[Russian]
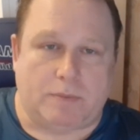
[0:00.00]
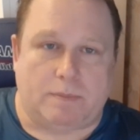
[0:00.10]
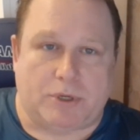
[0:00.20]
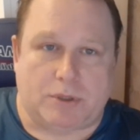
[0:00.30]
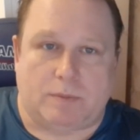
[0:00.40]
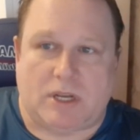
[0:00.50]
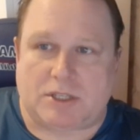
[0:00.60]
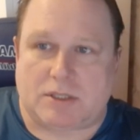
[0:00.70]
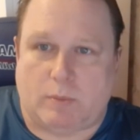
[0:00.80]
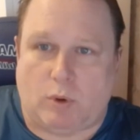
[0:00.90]
Причем
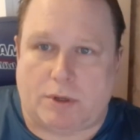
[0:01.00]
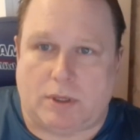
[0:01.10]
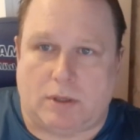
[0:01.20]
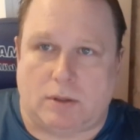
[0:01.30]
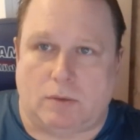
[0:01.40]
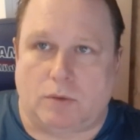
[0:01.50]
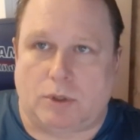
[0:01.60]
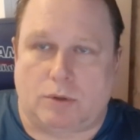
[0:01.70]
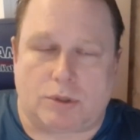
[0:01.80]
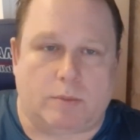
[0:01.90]
наша сборная, это ну, не
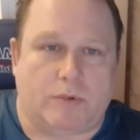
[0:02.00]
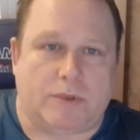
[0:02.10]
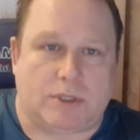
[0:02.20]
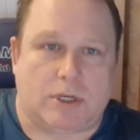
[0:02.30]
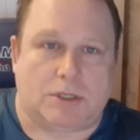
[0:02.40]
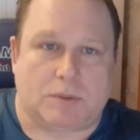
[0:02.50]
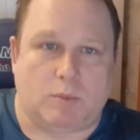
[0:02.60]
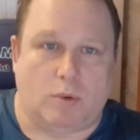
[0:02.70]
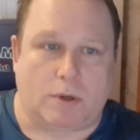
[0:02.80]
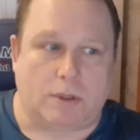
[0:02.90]
то чтобы вот сейчас
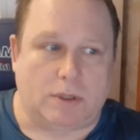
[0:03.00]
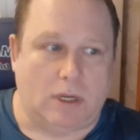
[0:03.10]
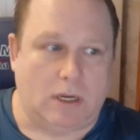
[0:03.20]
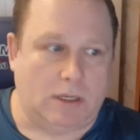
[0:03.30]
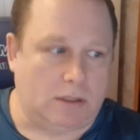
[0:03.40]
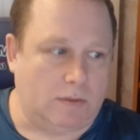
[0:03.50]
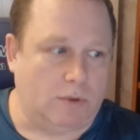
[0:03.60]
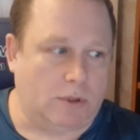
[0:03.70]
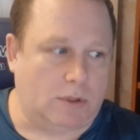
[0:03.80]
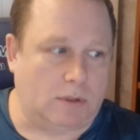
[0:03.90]
сборная, да, это
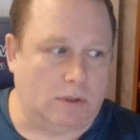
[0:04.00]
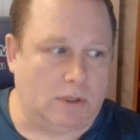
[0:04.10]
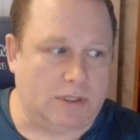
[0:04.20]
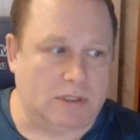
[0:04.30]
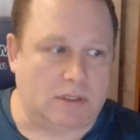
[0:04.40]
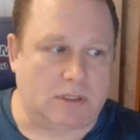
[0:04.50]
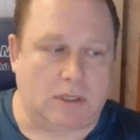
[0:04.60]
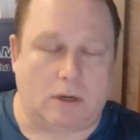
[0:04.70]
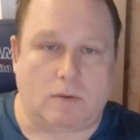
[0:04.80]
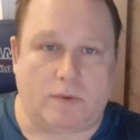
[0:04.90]
вот 11
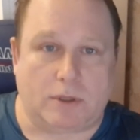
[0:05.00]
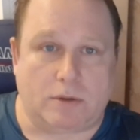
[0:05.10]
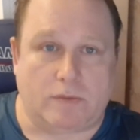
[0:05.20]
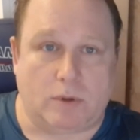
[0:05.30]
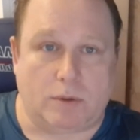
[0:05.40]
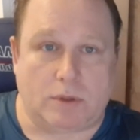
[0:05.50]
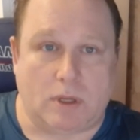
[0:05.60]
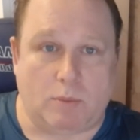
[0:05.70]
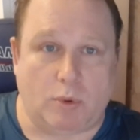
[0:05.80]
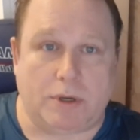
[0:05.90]
игроков, которые выходят
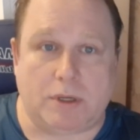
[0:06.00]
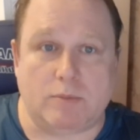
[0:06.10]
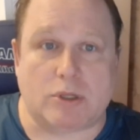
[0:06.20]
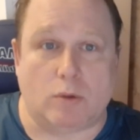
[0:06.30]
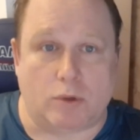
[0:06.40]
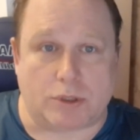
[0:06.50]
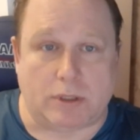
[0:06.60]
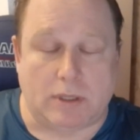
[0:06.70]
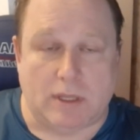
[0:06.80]
на поле, им сложно.